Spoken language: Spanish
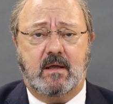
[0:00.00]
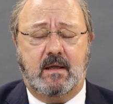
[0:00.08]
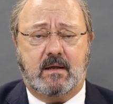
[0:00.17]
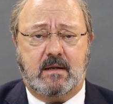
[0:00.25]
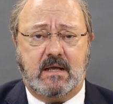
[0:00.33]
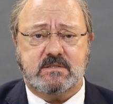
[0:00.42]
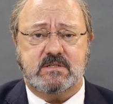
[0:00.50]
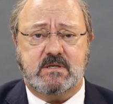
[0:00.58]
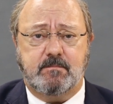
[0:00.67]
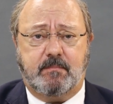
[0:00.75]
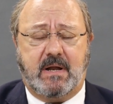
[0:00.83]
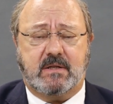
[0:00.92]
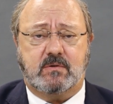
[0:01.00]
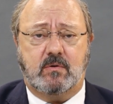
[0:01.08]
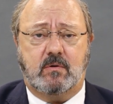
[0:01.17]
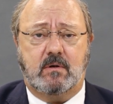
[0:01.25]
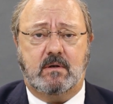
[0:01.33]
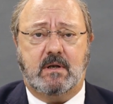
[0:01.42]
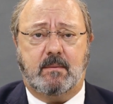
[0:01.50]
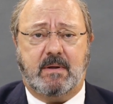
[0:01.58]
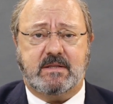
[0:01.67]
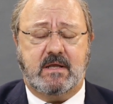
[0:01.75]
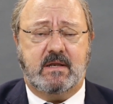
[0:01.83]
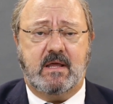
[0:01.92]
eh, clases, imparto la
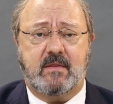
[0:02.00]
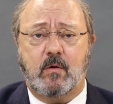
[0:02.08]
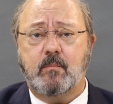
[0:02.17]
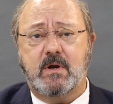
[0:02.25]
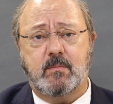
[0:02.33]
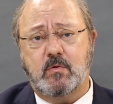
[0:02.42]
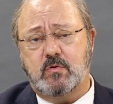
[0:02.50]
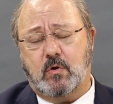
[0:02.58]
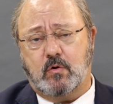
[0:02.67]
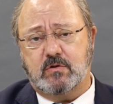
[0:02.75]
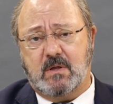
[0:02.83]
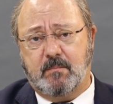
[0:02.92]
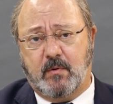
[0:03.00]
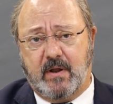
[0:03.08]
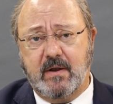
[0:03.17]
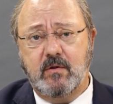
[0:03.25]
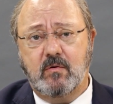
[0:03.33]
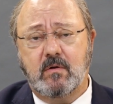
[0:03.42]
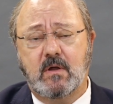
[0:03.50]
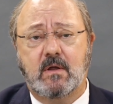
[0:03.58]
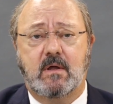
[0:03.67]
materia de hombre y mundo contemporáneo,